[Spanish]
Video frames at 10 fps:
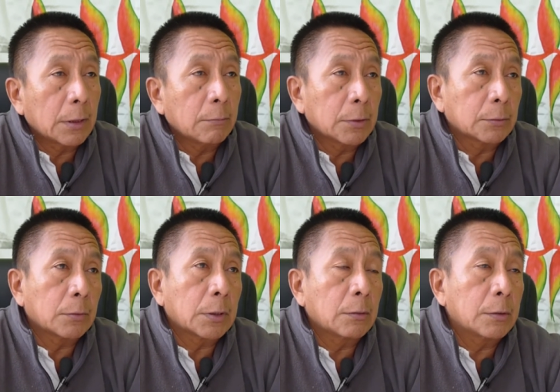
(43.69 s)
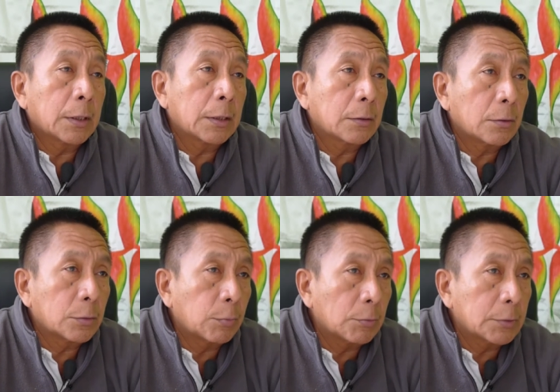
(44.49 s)
también toca los derechos de
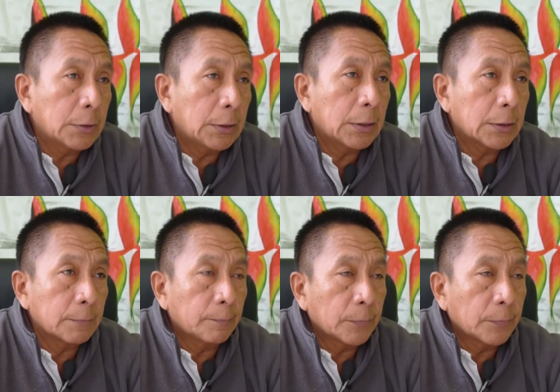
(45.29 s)
los pueblos indígenas,